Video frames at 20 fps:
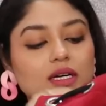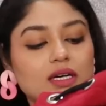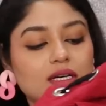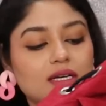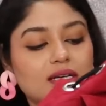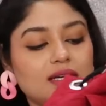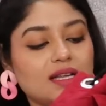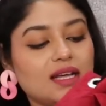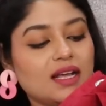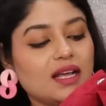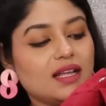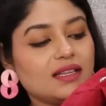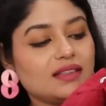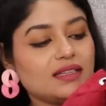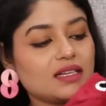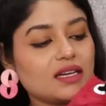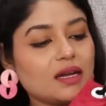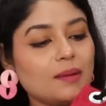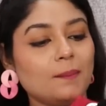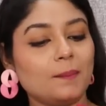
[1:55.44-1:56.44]
गर्ल
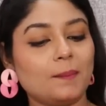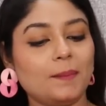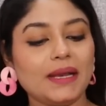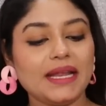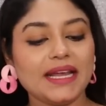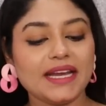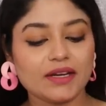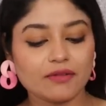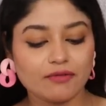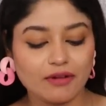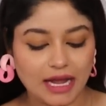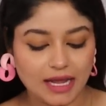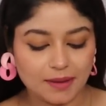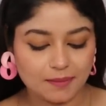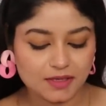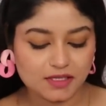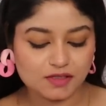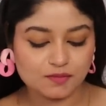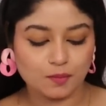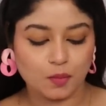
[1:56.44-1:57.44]
द कम्प्लीट
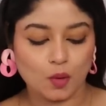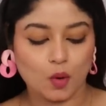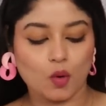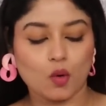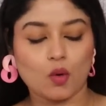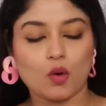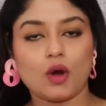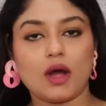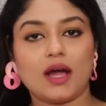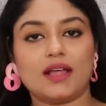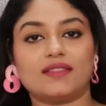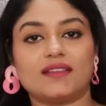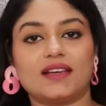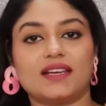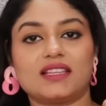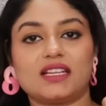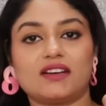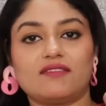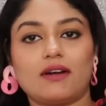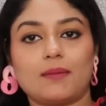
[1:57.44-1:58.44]
वाइब इज़ बोहो अंदर
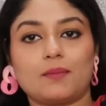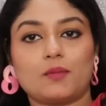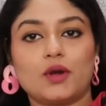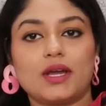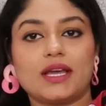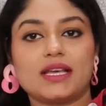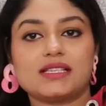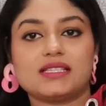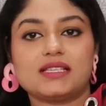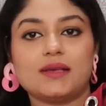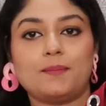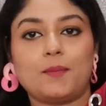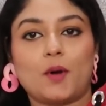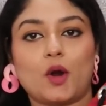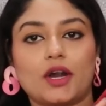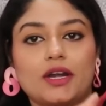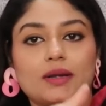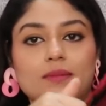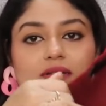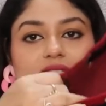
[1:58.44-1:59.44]
की तरफ आपको एक जिप
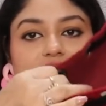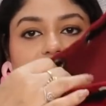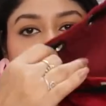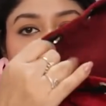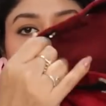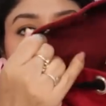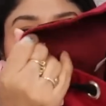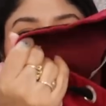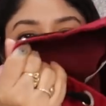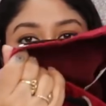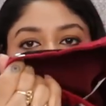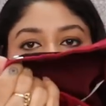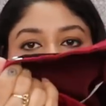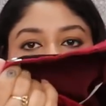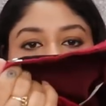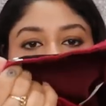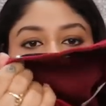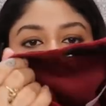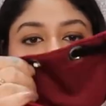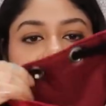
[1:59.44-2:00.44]
पॉकेट मिल जाती है और इस
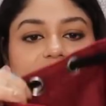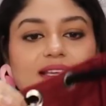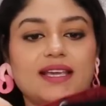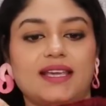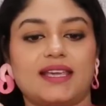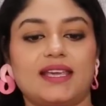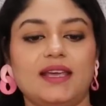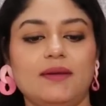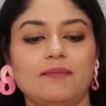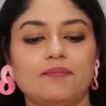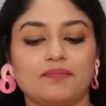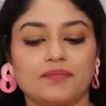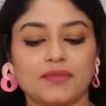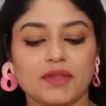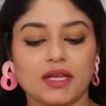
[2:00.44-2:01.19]
तरीके से एक ये